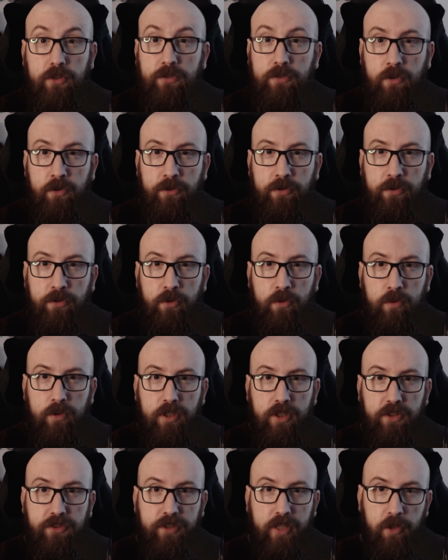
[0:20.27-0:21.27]
컨트롤러
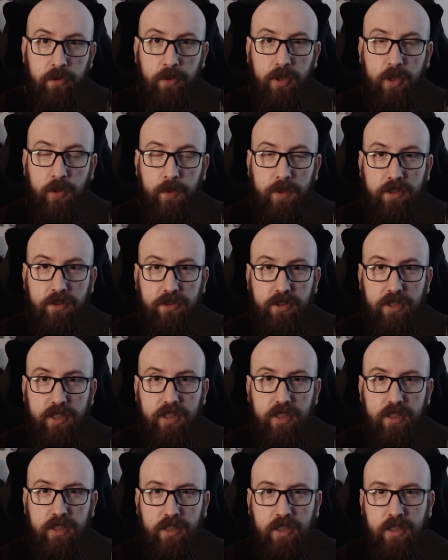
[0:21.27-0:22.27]

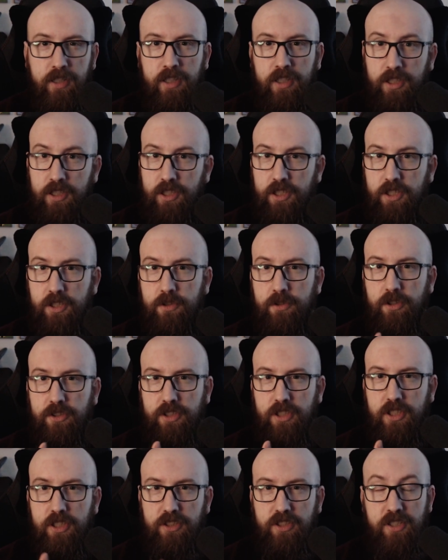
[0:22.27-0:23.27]
사용해봤는데
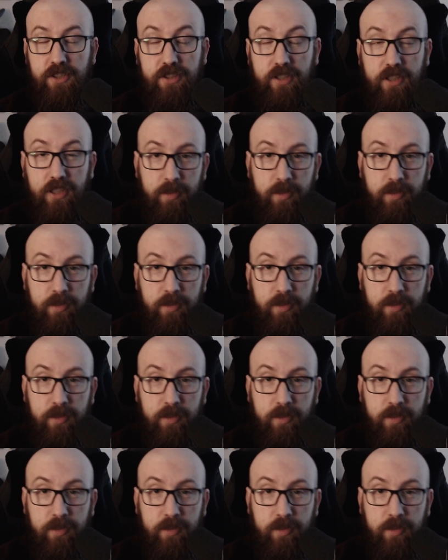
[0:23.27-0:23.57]
이것이 진짜